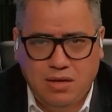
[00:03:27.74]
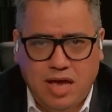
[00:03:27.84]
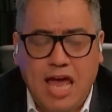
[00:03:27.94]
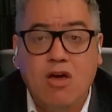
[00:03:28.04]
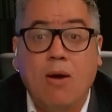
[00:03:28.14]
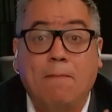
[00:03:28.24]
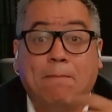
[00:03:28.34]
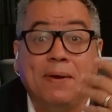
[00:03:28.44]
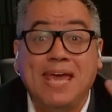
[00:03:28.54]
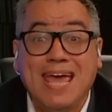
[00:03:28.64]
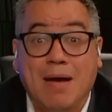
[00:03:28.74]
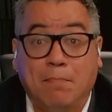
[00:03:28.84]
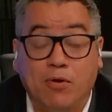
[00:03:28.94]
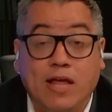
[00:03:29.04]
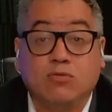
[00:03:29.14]
ellos espían
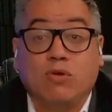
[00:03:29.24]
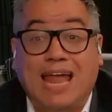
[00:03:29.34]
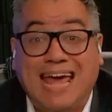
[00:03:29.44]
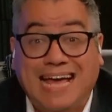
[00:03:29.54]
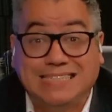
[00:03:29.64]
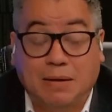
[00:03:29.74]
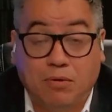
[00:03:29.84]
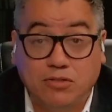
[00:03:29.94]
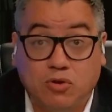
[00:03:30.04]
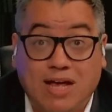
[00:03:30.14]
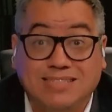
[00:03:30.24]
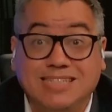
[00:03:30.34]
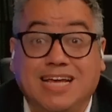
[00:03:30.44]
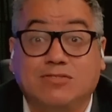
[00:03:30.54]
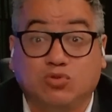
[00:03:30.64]
por naturaleza, porque son
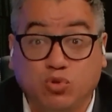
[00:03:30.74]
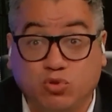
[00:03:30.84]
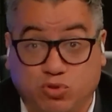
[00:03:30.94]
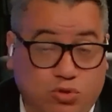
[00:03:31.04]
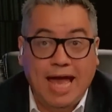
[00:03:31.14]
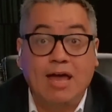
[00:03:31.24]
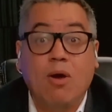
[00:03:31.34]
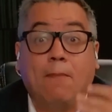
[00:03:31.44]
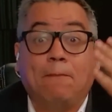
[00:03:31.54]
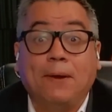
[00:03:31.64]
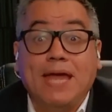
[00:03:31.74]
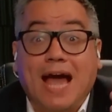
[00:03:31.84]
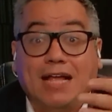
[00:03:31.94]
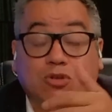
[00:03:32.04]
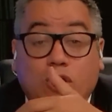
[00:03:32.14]
así de sucios. Ellos espían
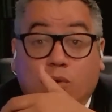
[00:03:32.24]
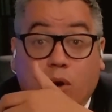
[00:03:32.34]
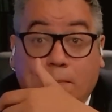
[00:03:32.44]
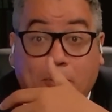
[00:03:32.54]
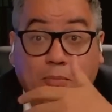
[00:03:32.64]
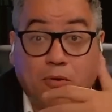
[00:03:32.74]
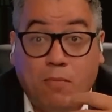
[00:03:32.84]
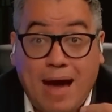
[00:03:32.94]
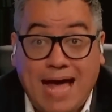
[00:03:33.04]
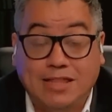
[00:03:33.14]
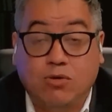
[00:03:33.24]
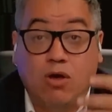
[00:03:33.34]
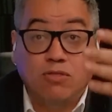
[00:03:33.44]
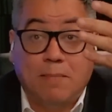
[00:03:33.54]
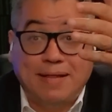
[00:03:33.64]
a todo el cuerpo diplomático. Hay
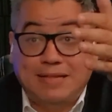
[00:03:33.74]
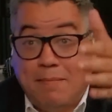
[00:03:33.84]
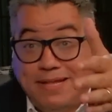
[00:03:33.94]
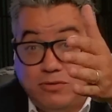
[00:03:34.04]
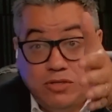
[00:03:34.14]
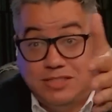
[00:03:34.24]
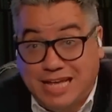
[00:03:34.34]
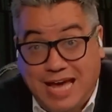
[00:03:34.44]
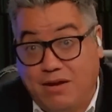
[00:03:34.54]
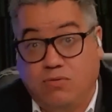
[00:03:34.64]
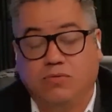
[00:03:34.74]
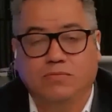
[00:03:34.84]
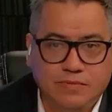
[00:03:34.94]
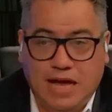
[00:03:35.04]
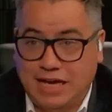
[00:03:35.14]
un departamento entero
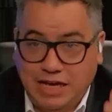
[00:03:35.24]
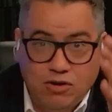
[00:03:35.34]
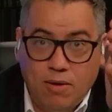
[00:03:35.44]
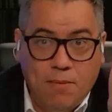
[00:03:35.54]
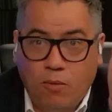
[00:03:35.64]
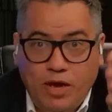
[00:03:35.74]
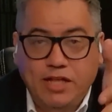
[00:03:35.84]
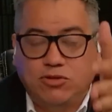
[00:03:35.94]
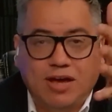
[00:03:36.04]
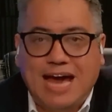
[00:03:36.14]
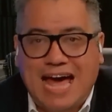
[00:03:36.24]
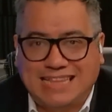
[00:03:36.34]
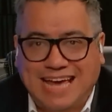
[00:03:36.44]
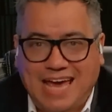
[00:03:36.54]
Aquí lo hemos visto el KT.